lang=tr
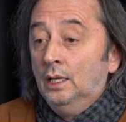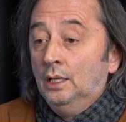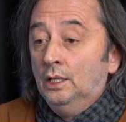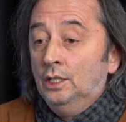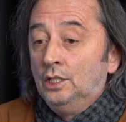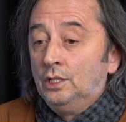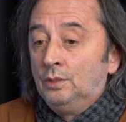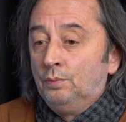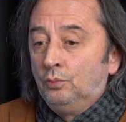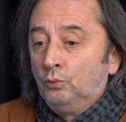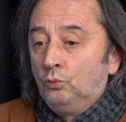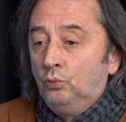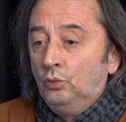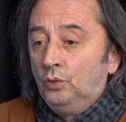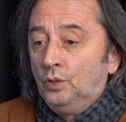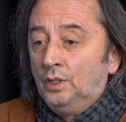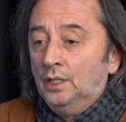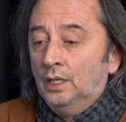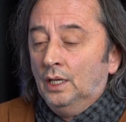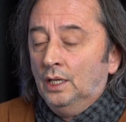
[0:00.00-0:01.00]
hiç
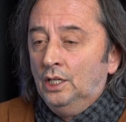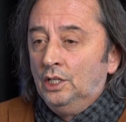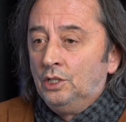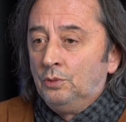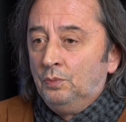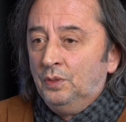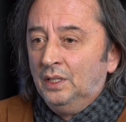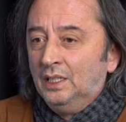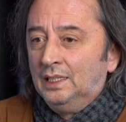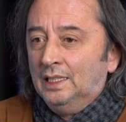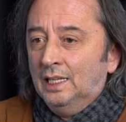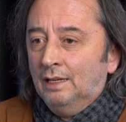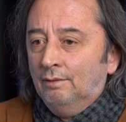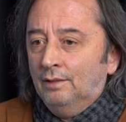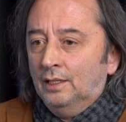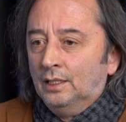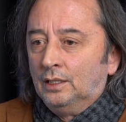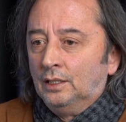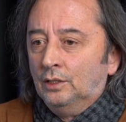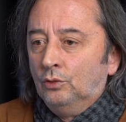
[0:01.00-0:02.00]
Türkiye hiçbir
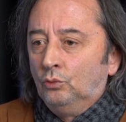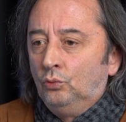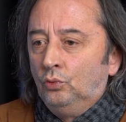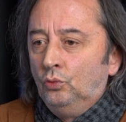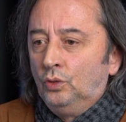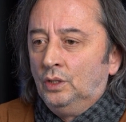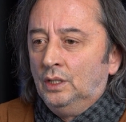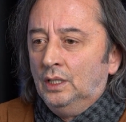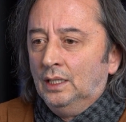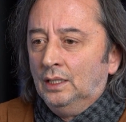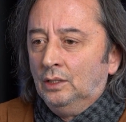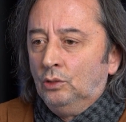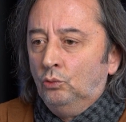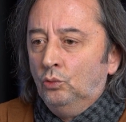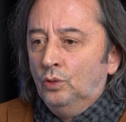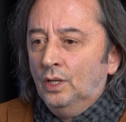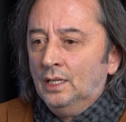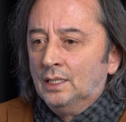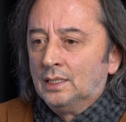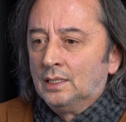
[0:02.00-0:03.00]
devletin Türkiye'nin
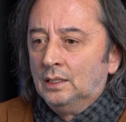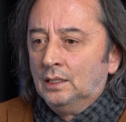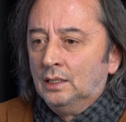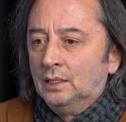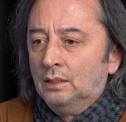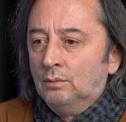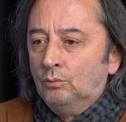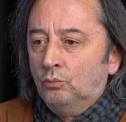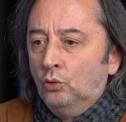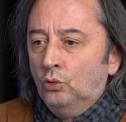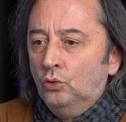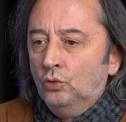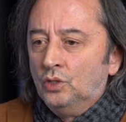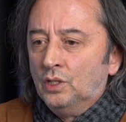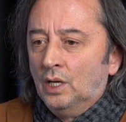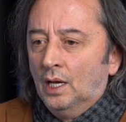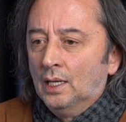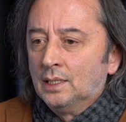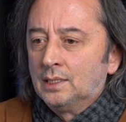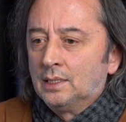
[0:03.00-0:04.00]
güney sınırı
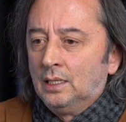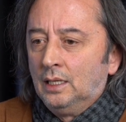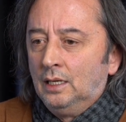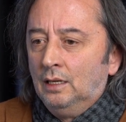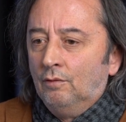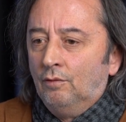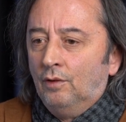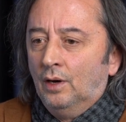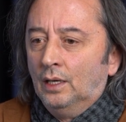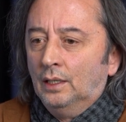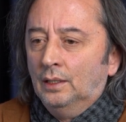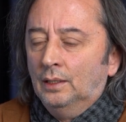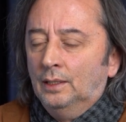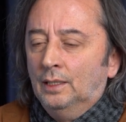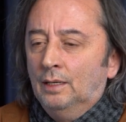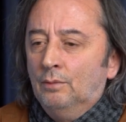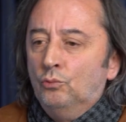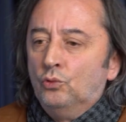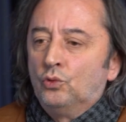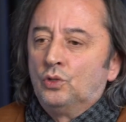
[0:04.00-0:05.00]
boyunca askeri
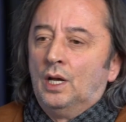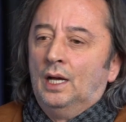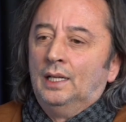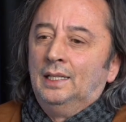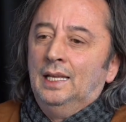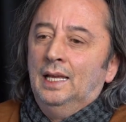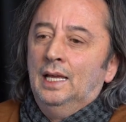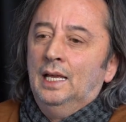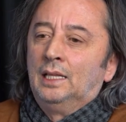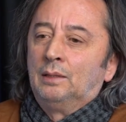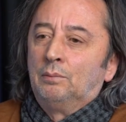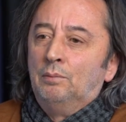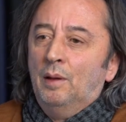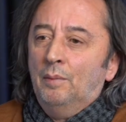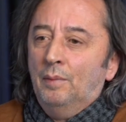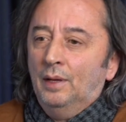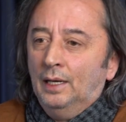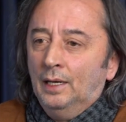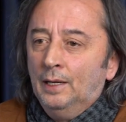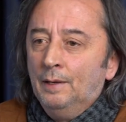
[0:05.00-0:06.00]
varlığına müsaade
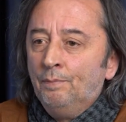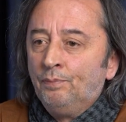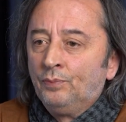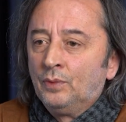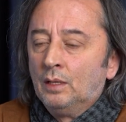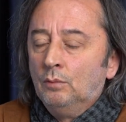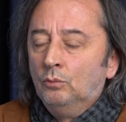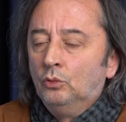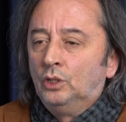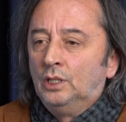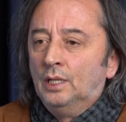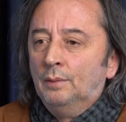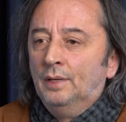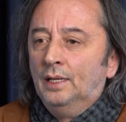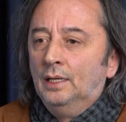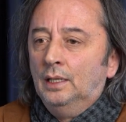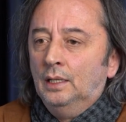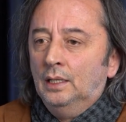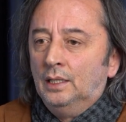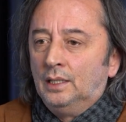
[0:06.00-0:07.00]
etmemeli. Bu
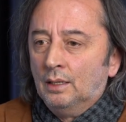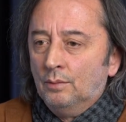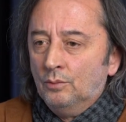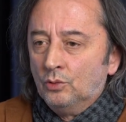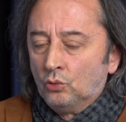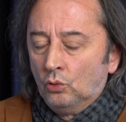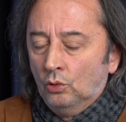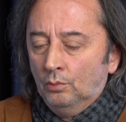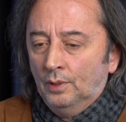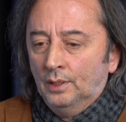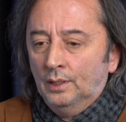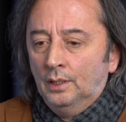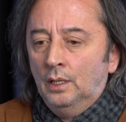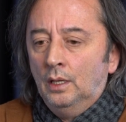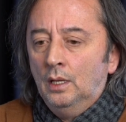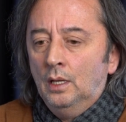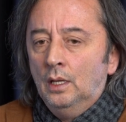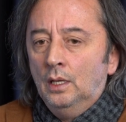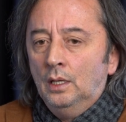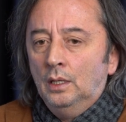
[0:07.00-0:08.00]
temel ilkemiz olmalı.
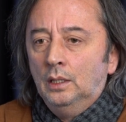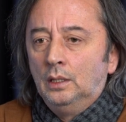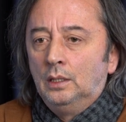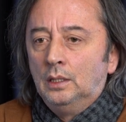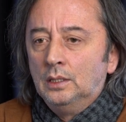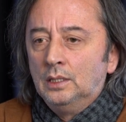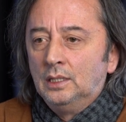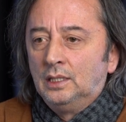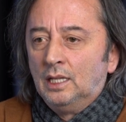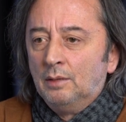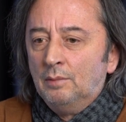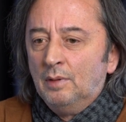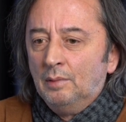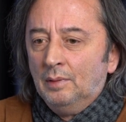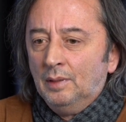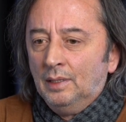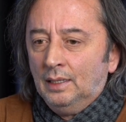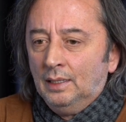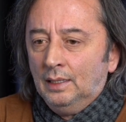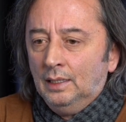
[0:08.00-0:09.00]
İkinci temel
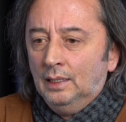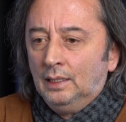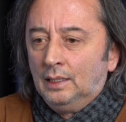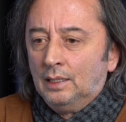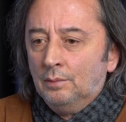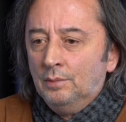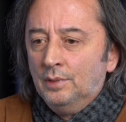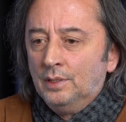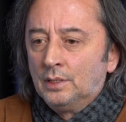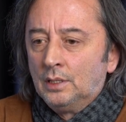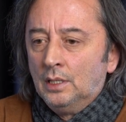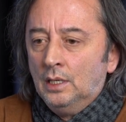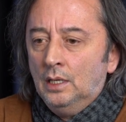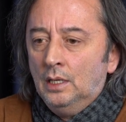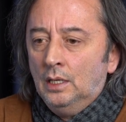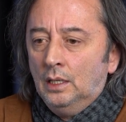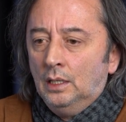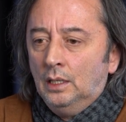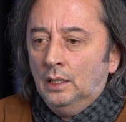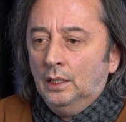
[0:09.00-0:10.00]
ilkemiz
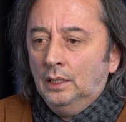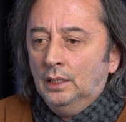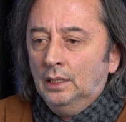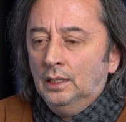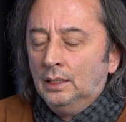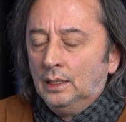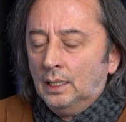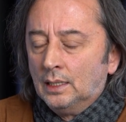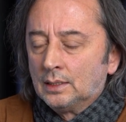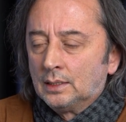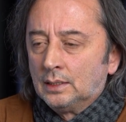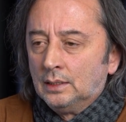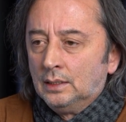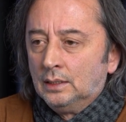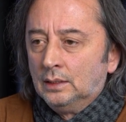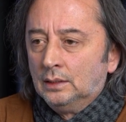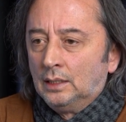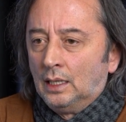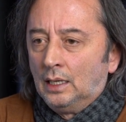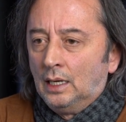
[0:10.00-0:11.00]
e, İran
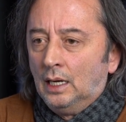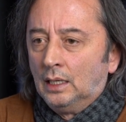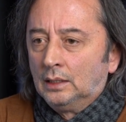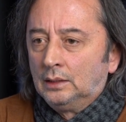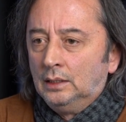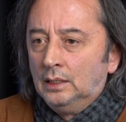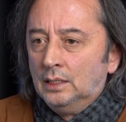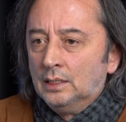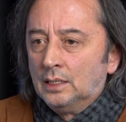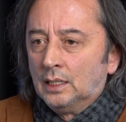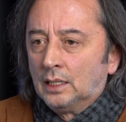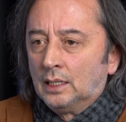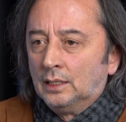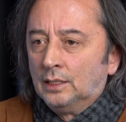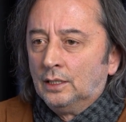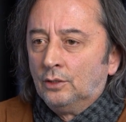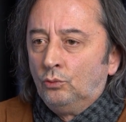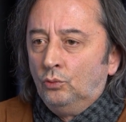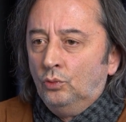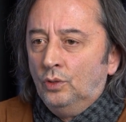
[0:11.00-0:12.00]
sınırından Akdeniz'e
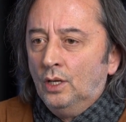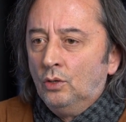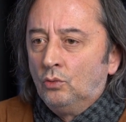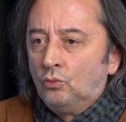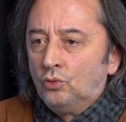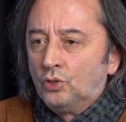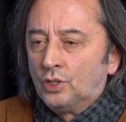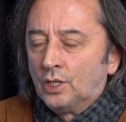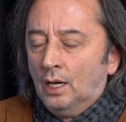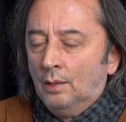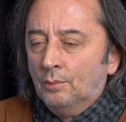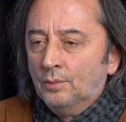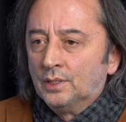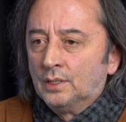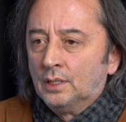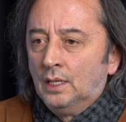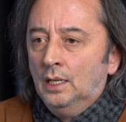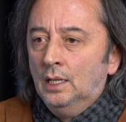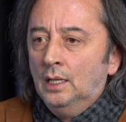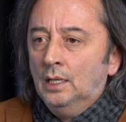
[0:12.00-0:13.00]
kadar güney
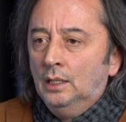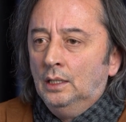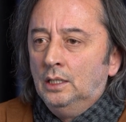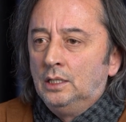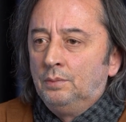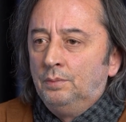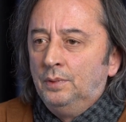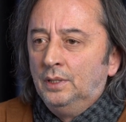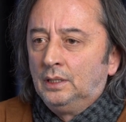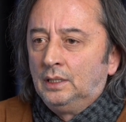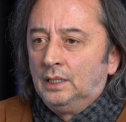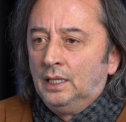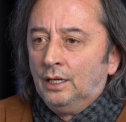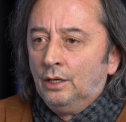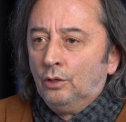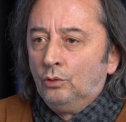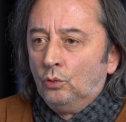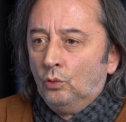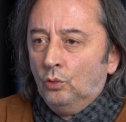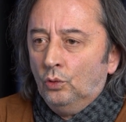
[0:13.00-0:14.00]
kuşağımızda hiçbir
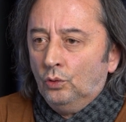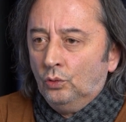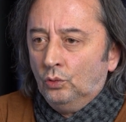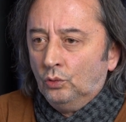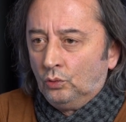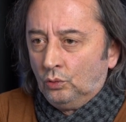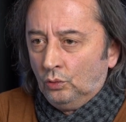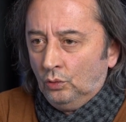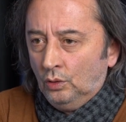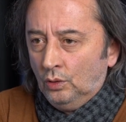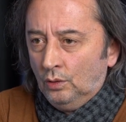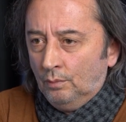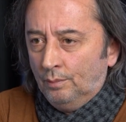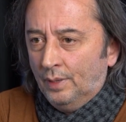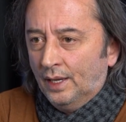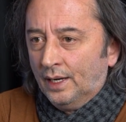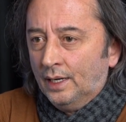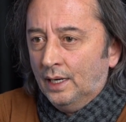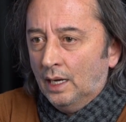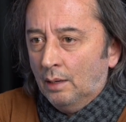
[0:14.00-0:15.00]
terör örgütü
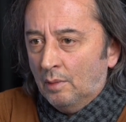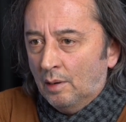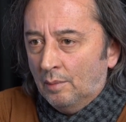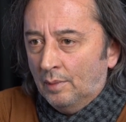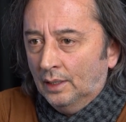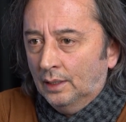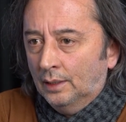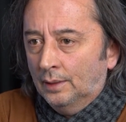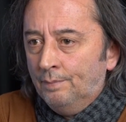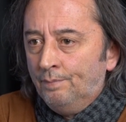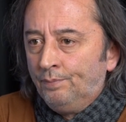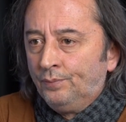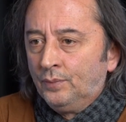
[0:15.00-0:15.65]
barınamamalı.